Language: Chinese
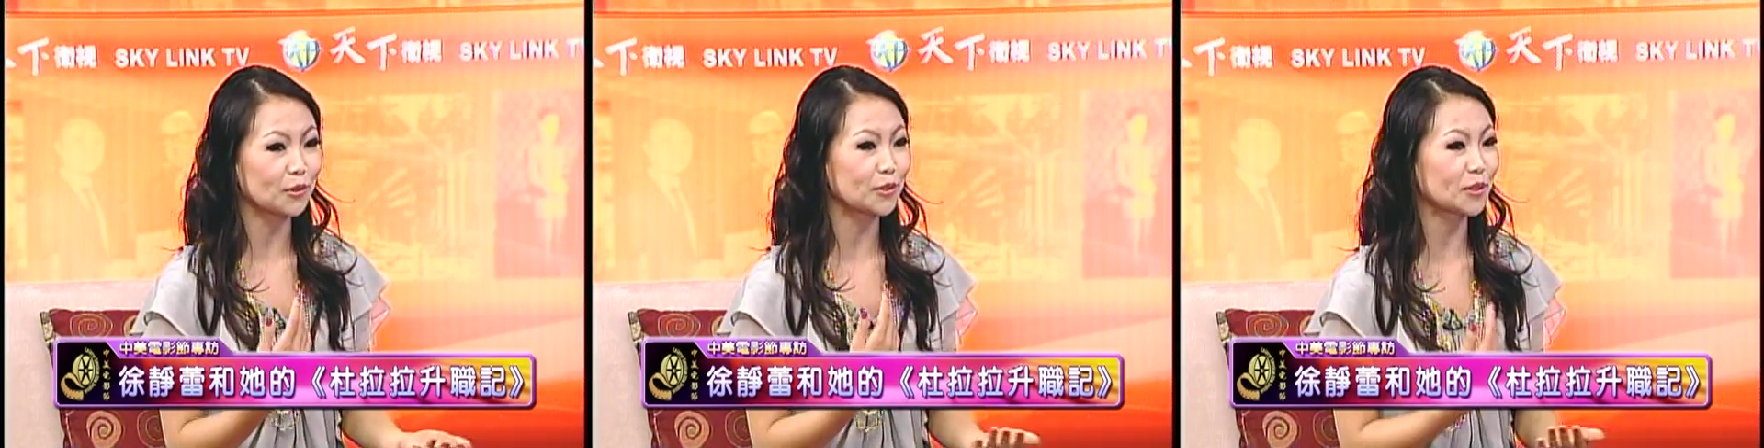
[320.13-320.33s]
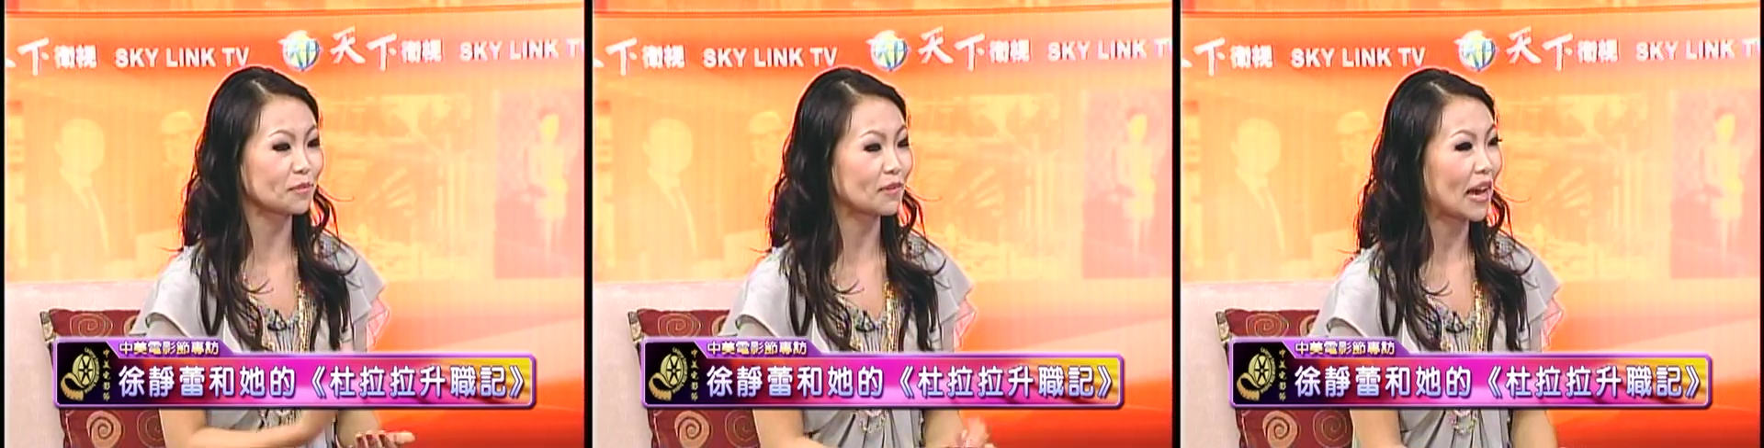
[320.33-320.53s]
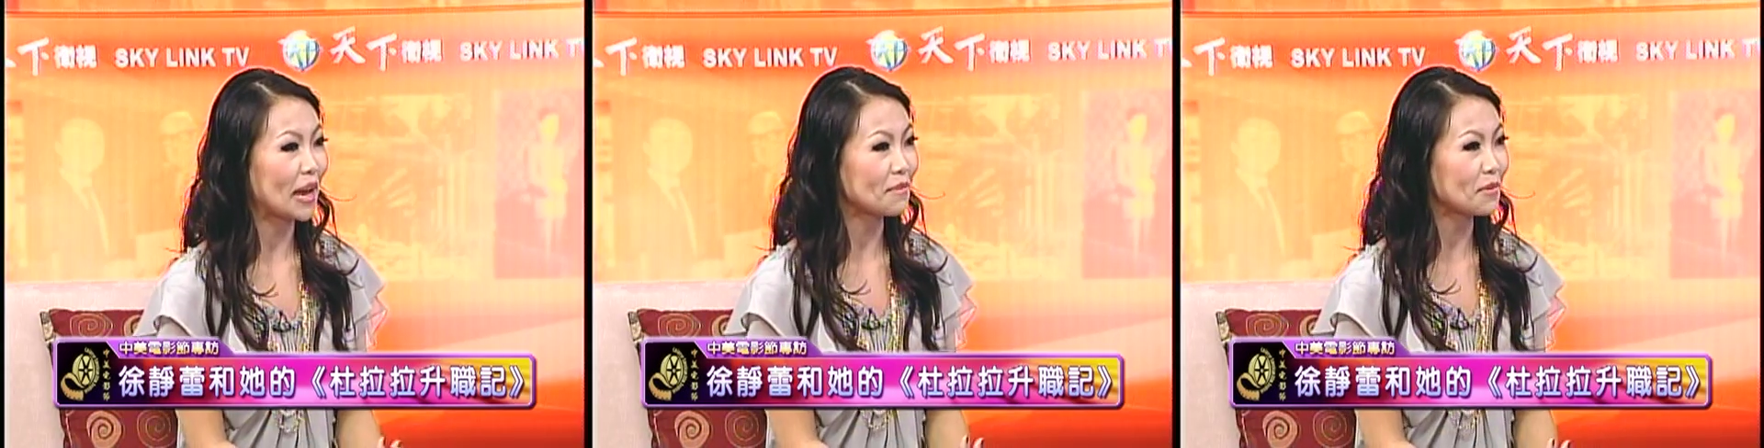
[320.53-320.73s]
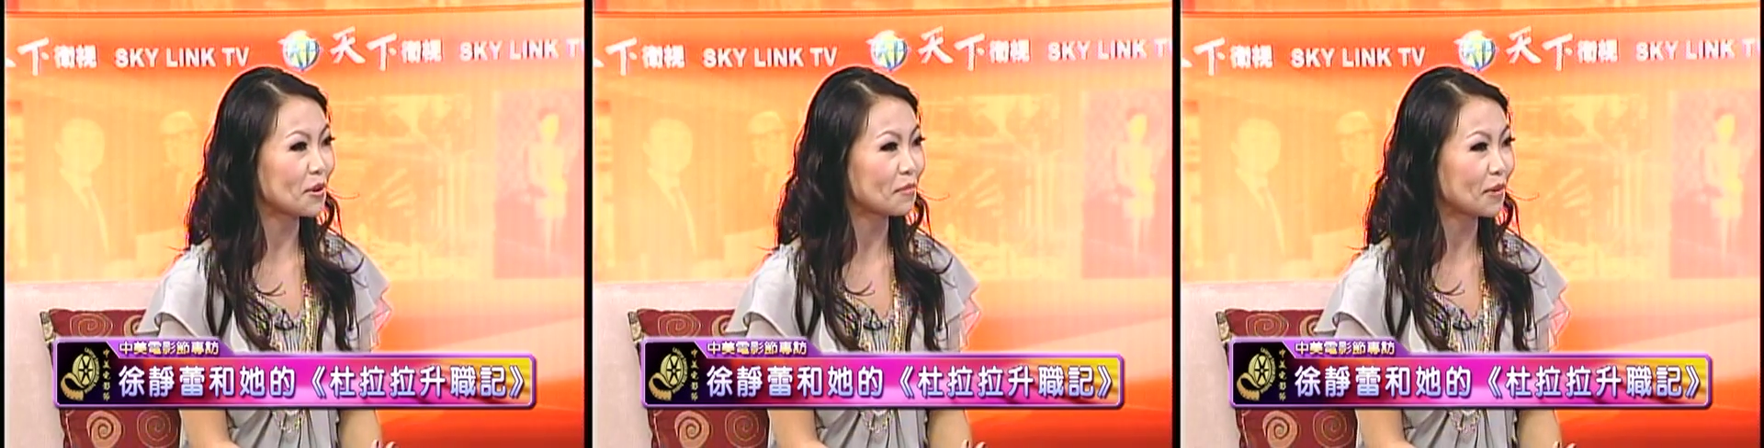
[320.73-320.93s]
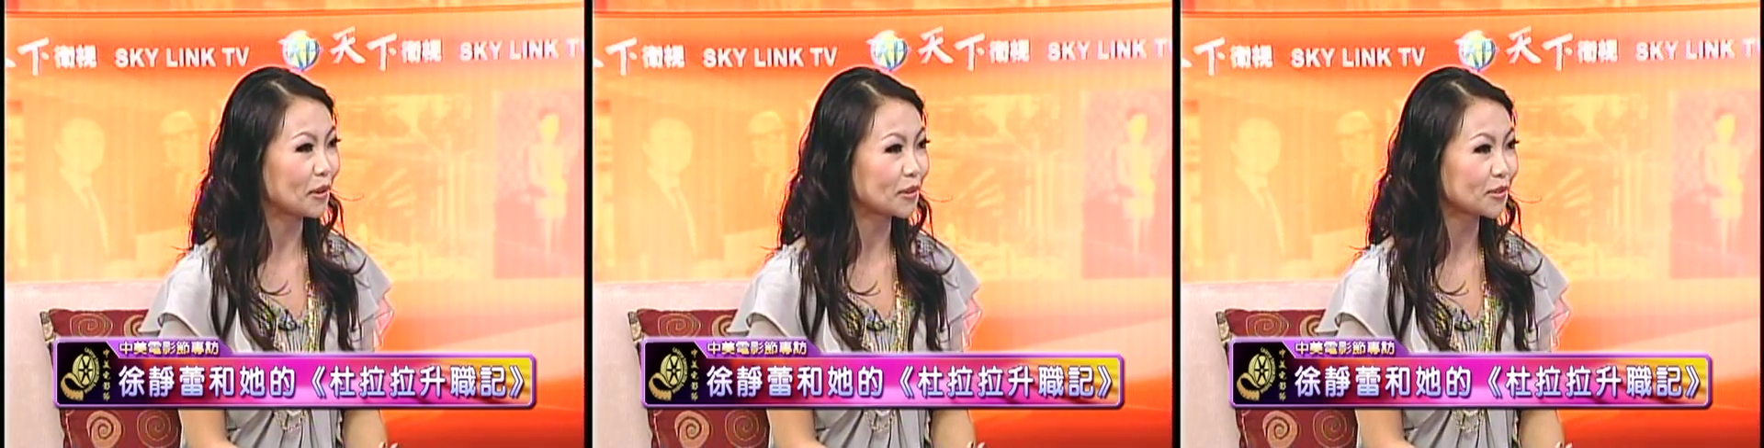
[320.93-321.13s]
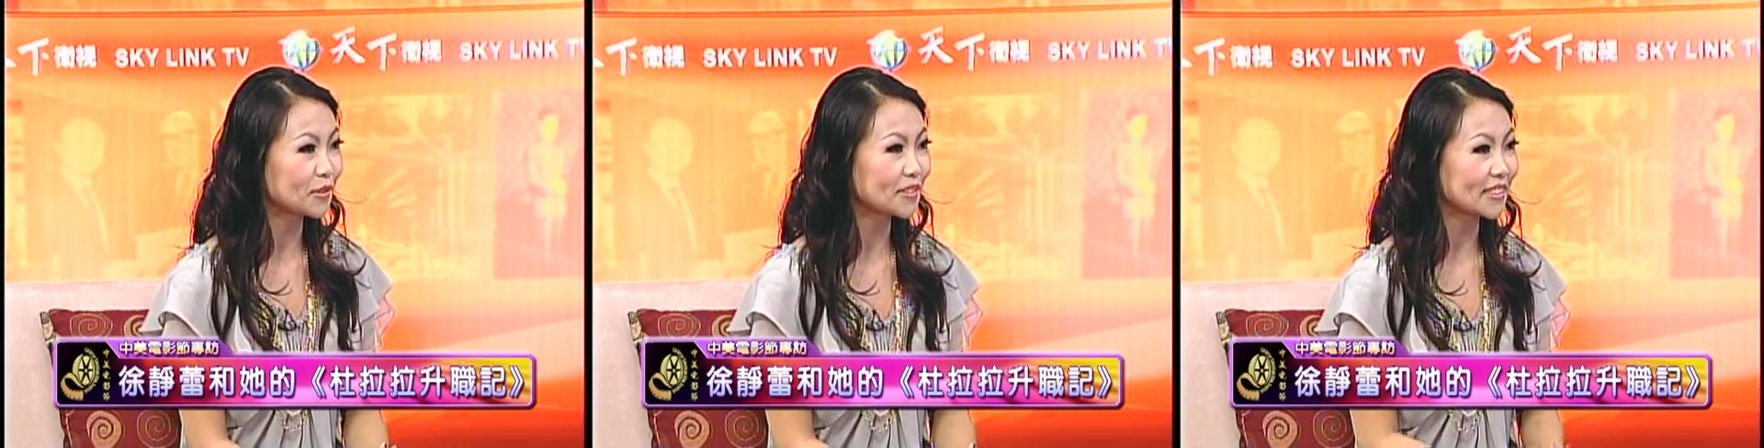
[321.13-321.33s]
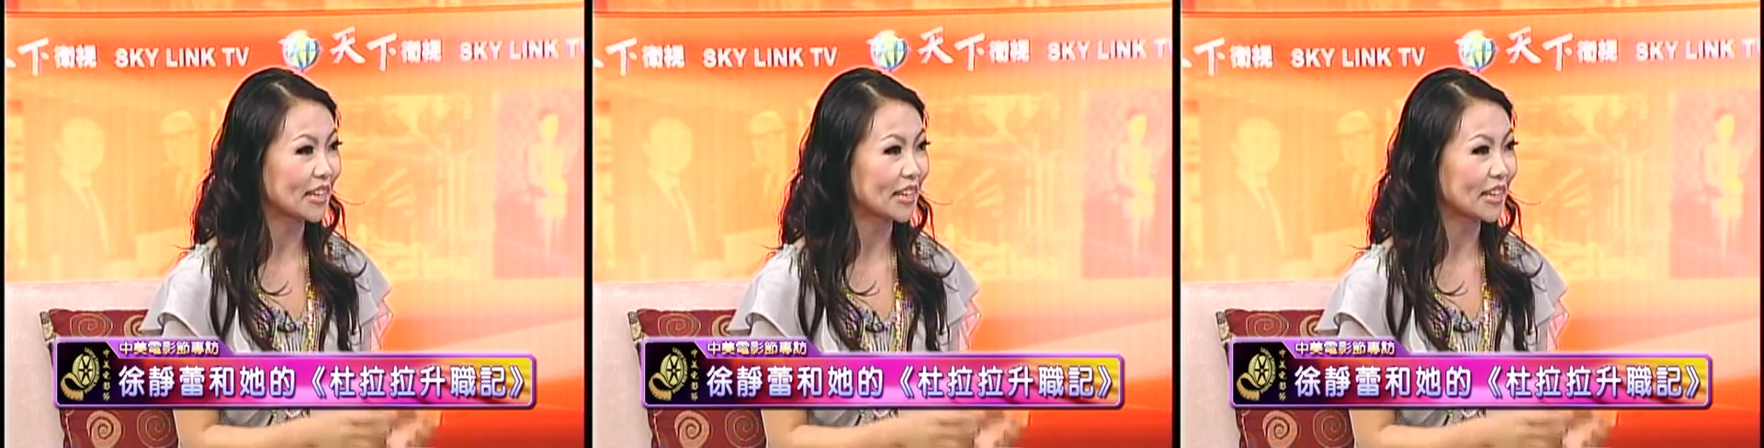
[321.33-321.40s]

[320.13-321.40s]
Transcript: 说怎么还没有抱孙子，